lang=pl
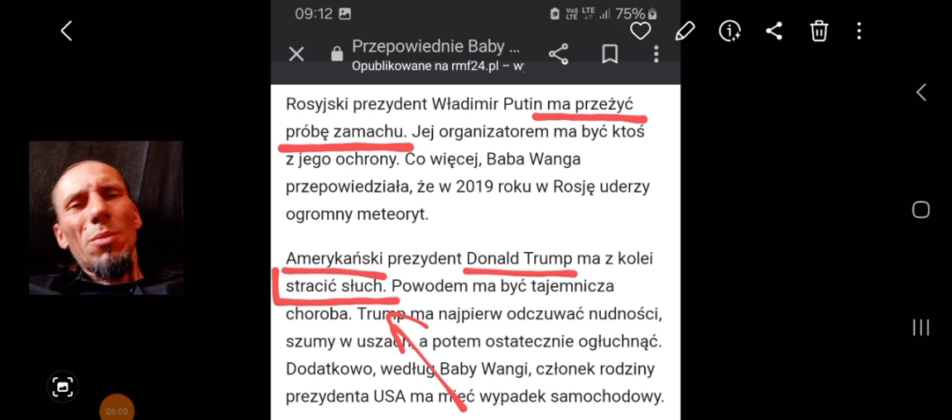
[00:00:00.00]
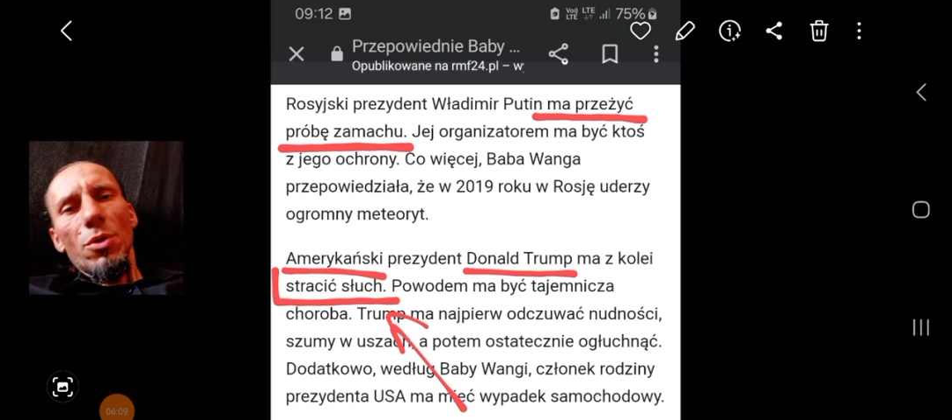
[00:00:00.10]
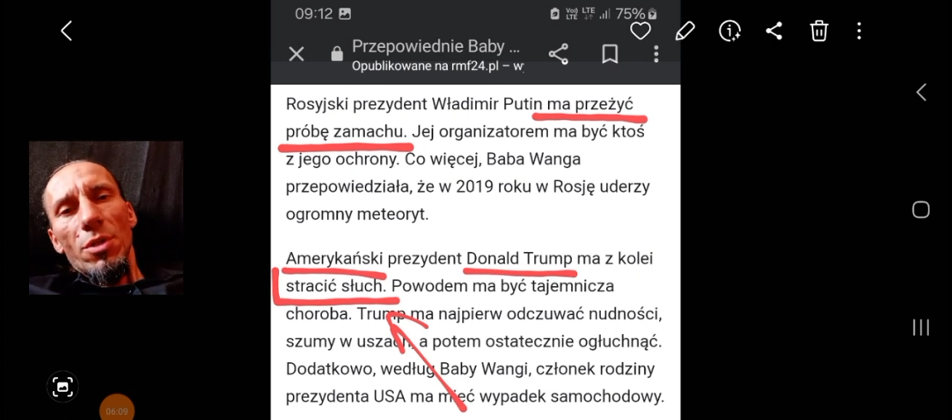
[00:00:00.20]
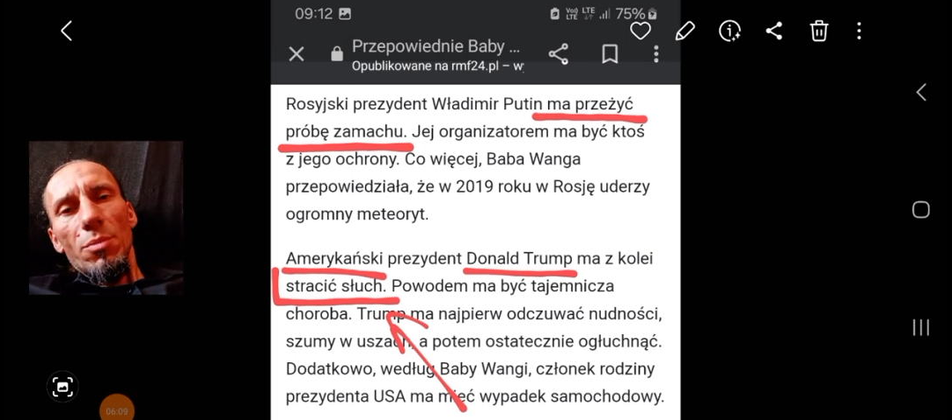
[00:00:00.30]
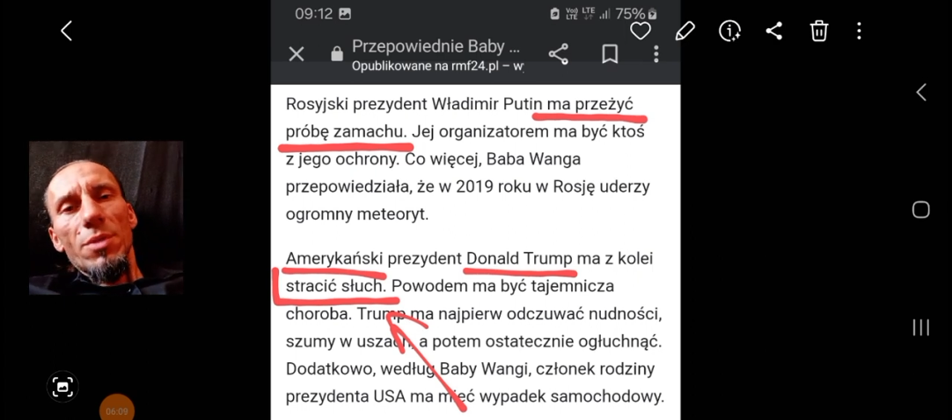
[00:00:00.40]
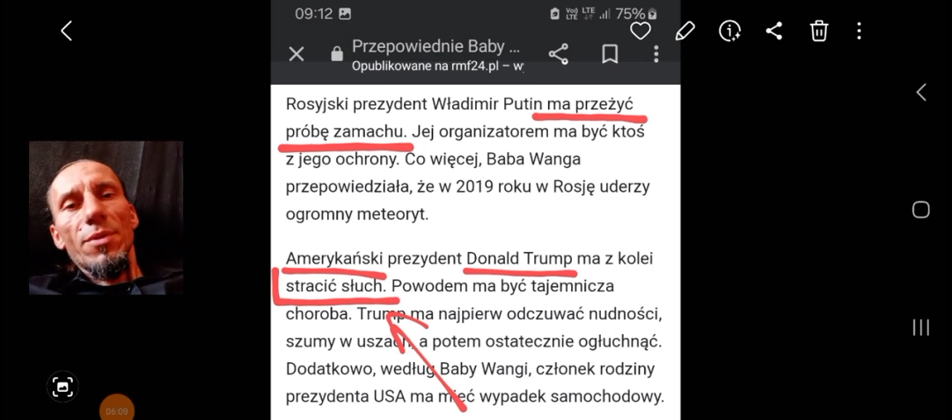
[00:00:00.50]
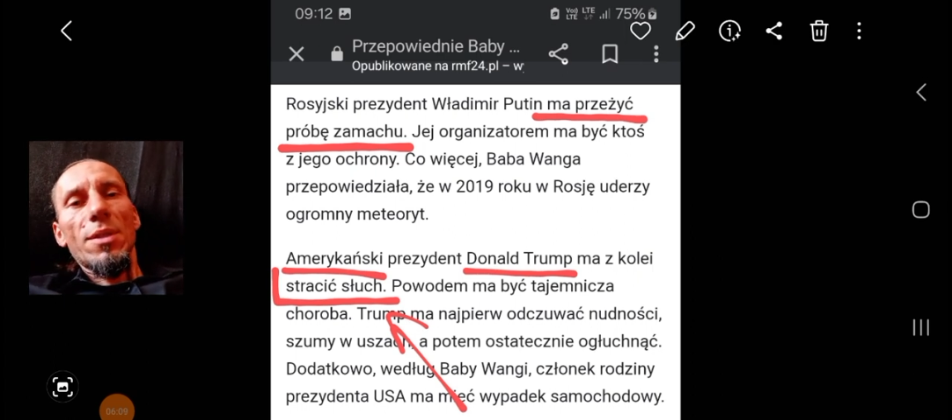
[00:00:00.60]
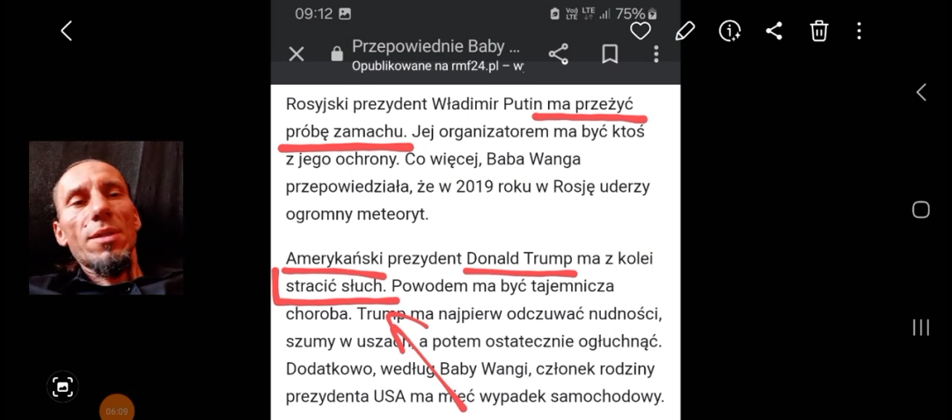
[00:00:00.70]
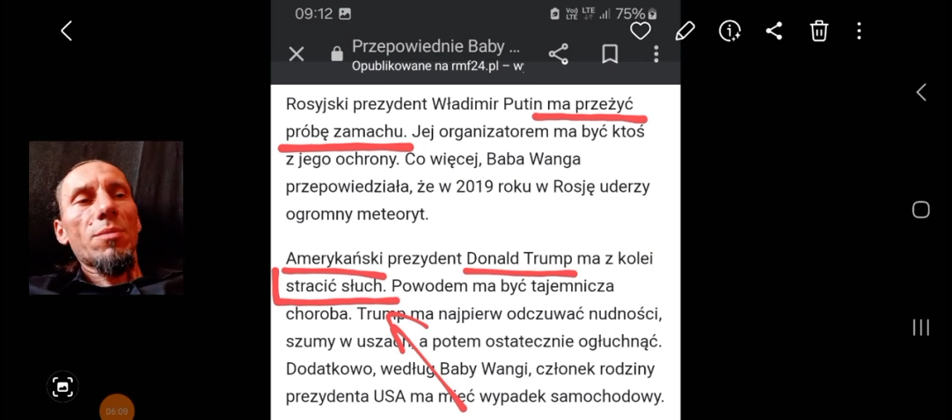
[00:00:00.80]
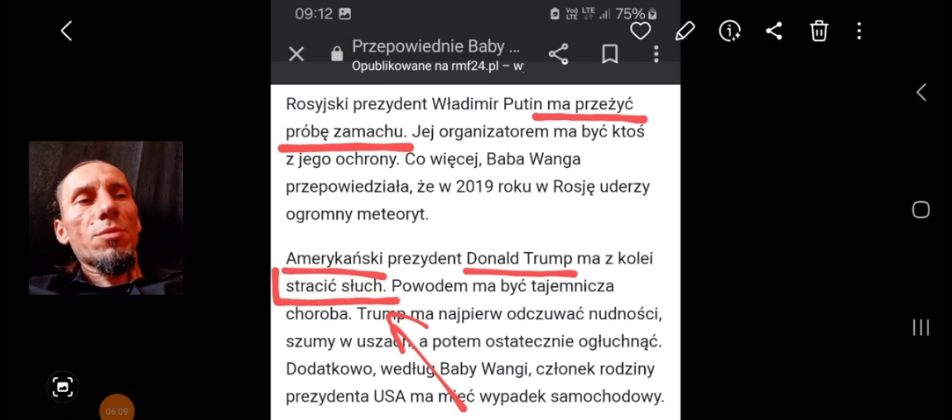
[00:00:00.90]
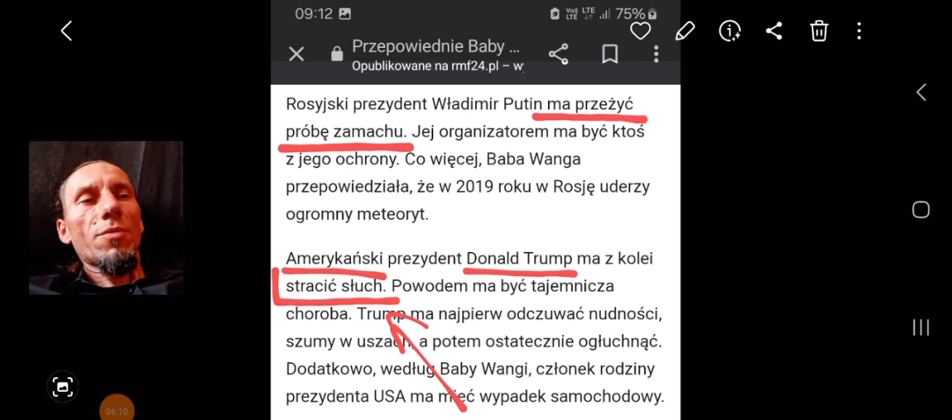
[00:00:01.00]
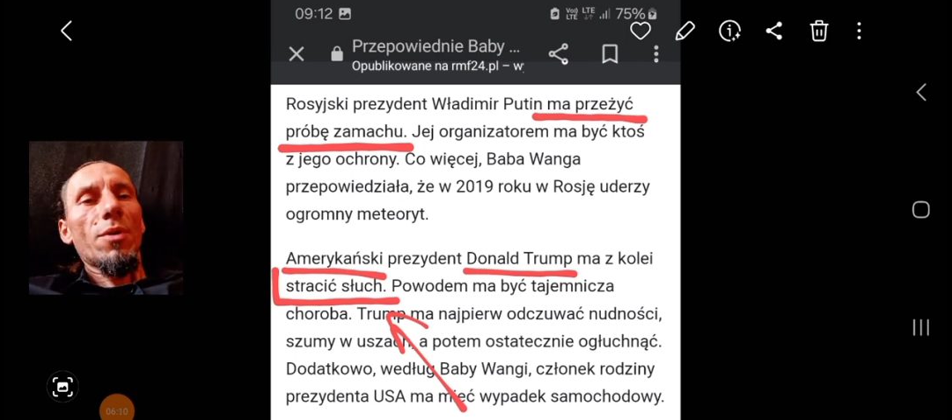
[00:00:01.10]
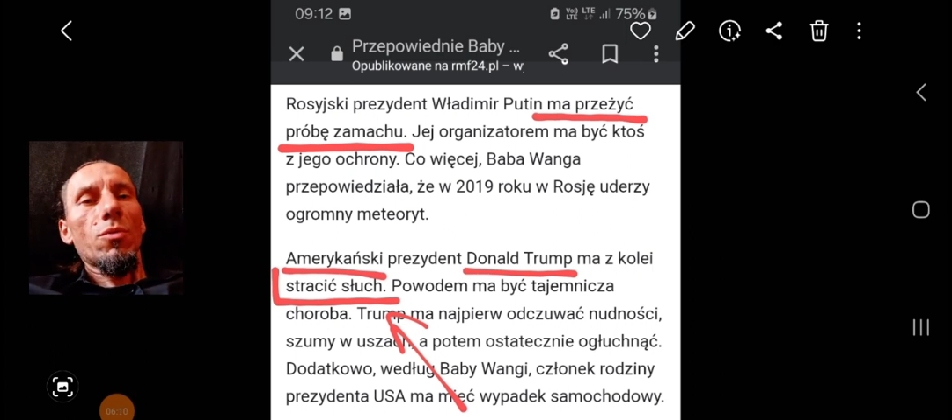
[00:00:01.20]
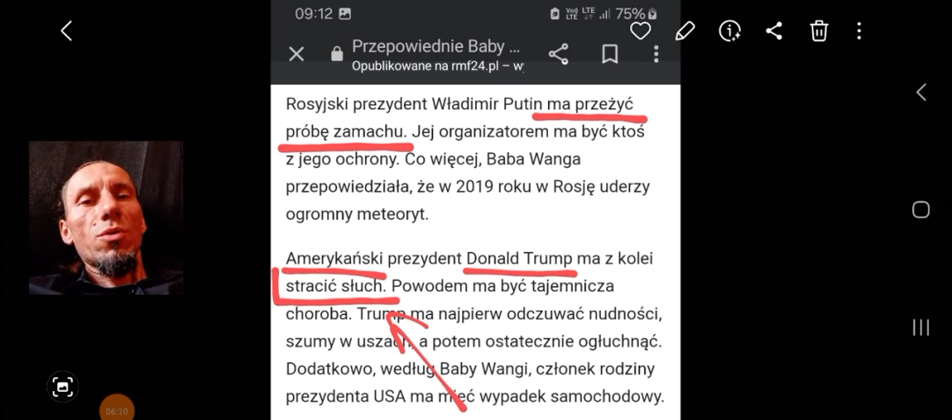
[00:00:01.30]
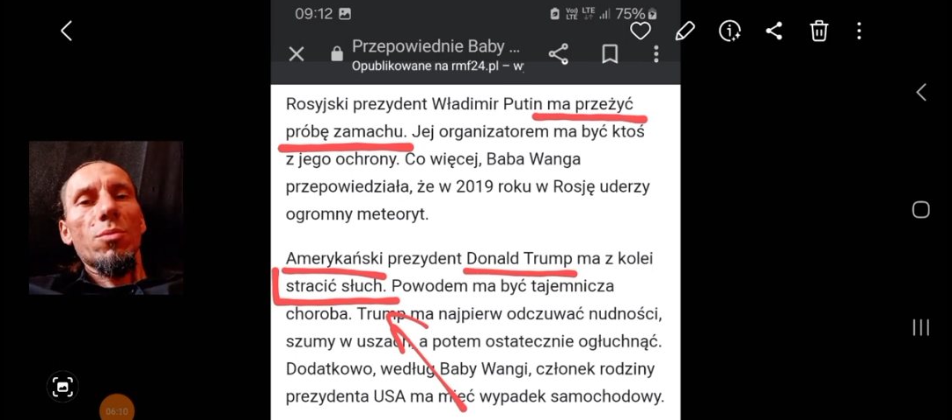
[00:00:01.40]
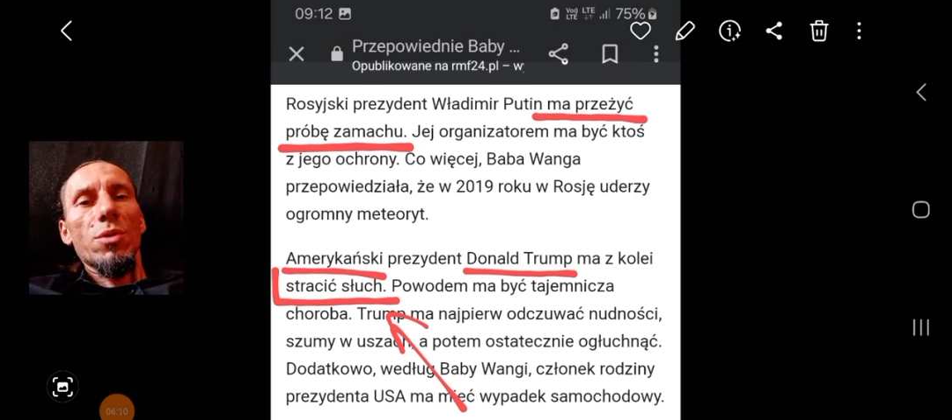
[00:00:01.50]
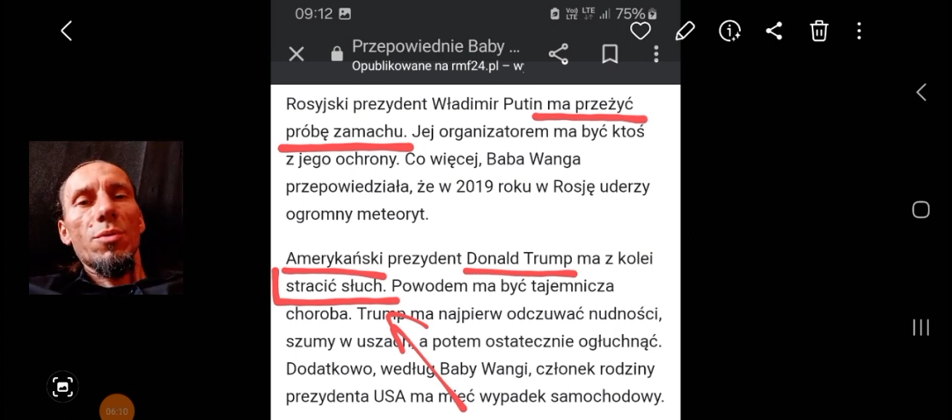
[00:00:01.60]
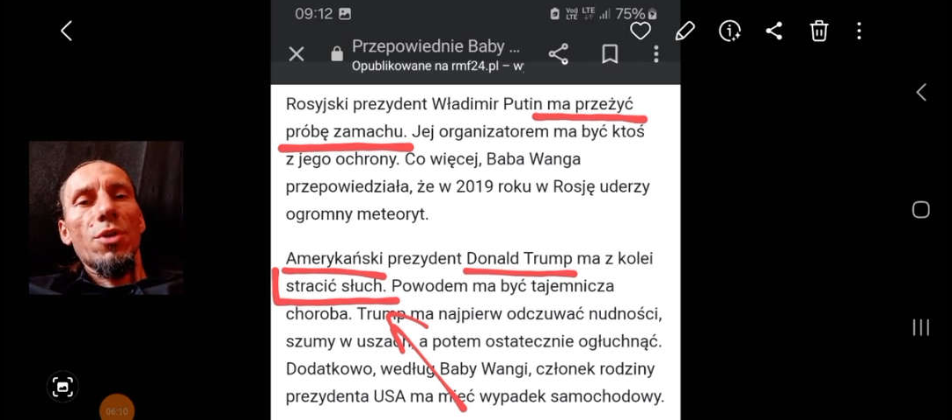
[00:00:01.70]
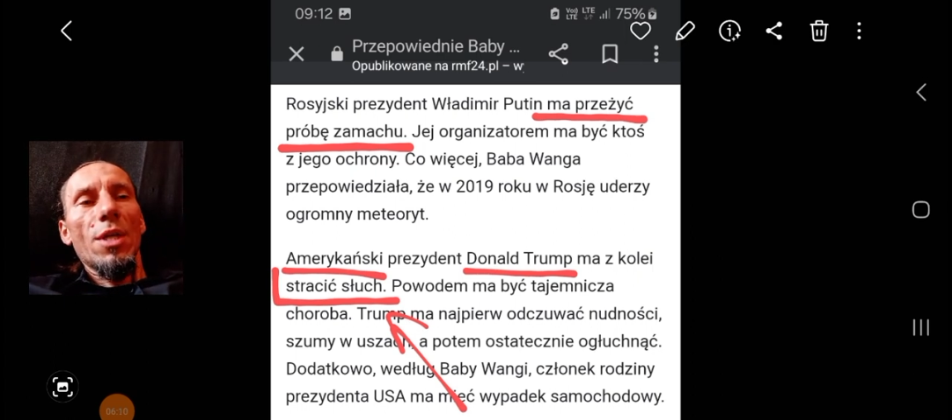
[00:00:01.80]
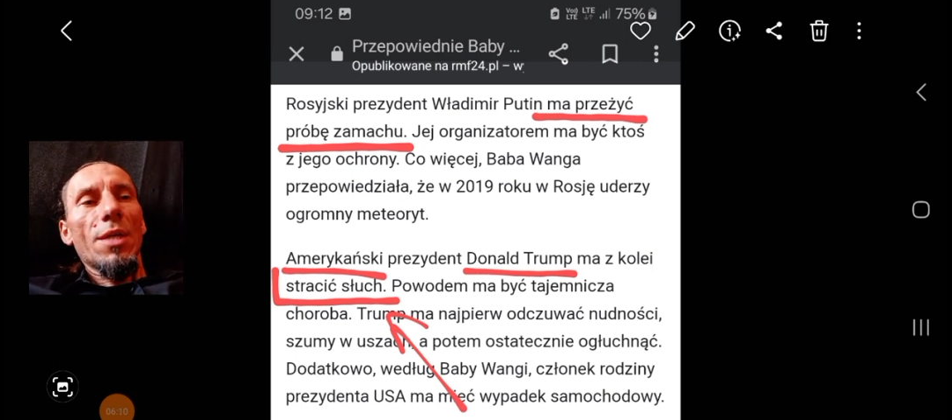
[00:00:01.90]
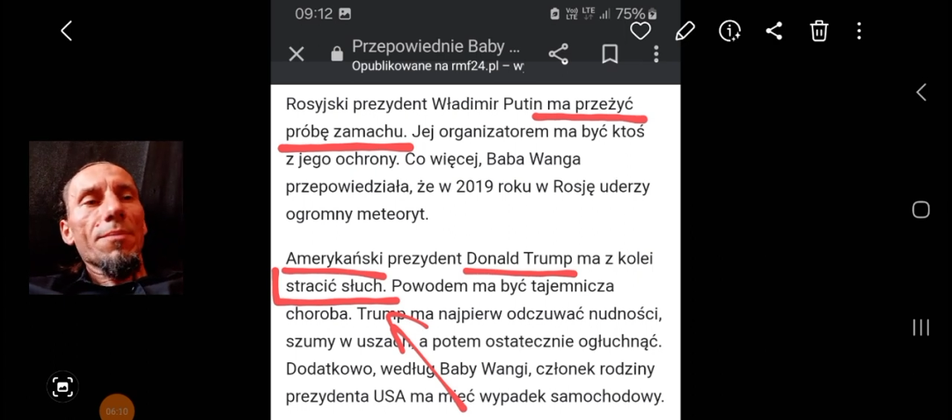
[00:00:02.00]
Może to być związane z tym, że wielu ludzi może być